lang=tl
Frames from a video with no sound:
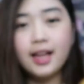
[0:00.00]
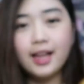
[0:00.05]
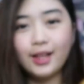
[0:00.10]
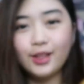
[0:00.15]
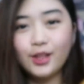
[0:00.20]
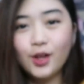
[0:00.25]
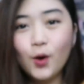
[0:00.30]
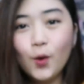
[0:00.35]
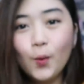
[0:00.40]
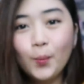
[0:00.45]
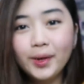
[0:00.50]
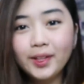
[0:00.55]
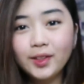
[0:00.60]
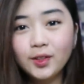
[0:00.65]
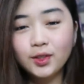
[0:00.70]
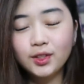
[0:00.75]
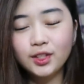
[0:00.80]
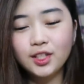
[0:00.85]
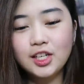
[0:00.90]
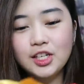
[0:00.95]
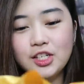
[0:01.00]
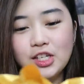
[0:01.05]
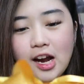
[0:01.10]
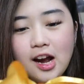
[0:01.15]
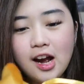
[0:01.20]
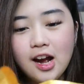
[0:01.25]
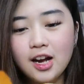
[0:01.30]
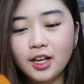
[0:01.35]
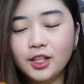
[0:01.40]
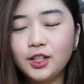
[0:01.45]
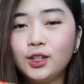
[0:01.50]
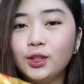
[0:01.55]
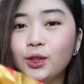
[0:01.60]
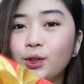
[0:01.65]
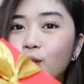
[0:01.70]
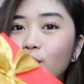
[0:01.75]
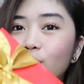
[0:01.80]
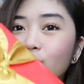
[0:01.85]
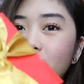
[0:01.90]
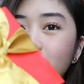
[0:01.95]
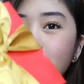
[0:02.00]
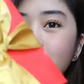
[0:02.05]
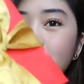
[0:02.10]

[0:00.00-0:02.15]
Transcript: Ayan, na-open ko na siya. Ang cute-cute